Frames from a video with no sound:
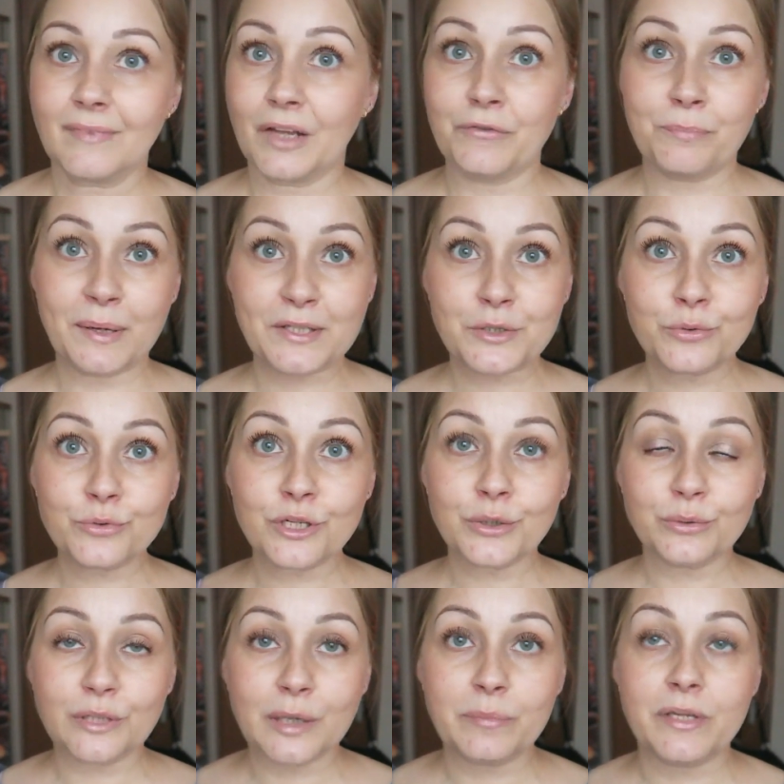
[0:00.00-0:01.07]
w bardzo dużej
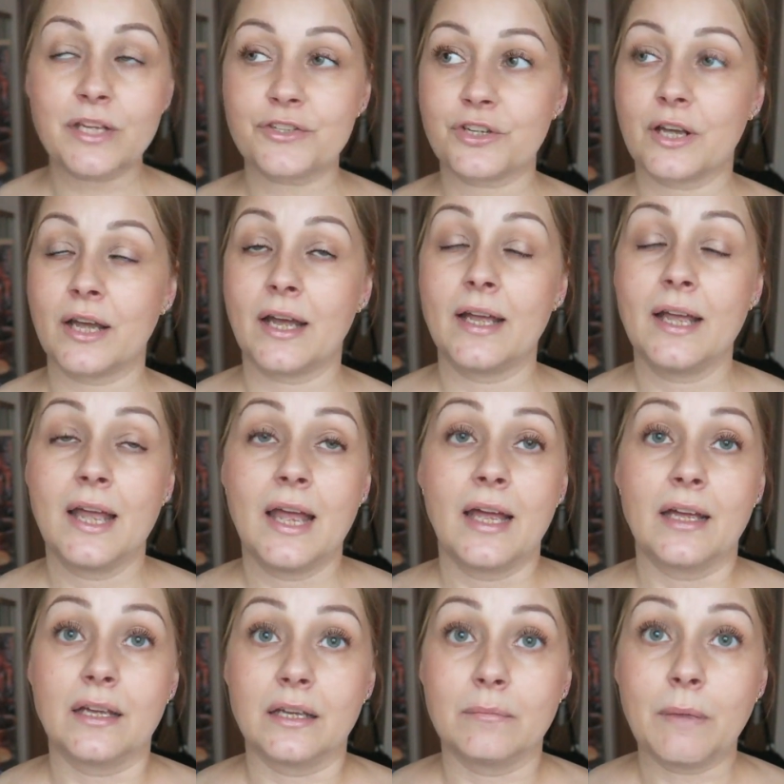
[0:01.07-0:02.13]
tutaj mierze
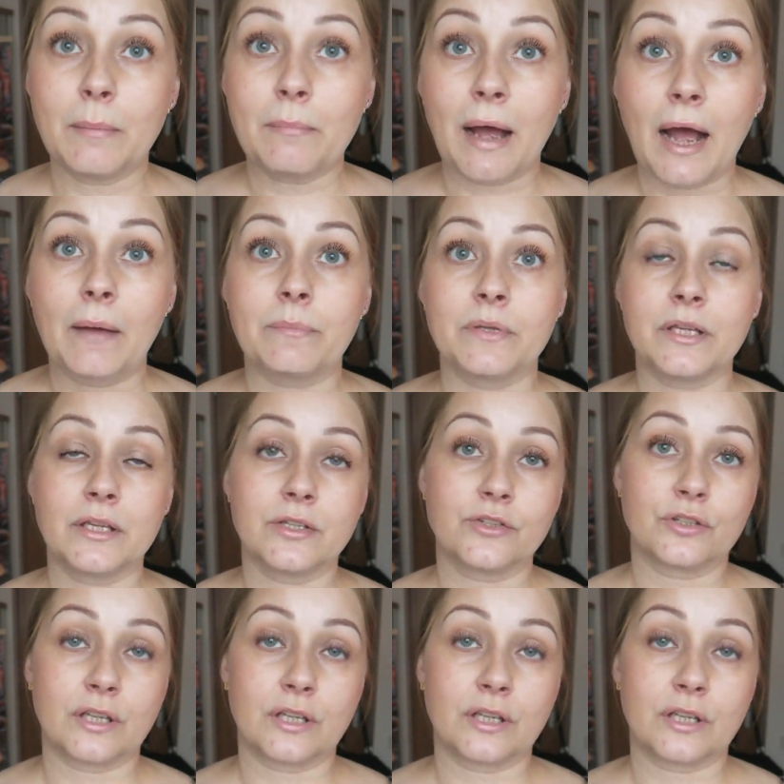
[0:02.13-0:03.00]
e, mamami,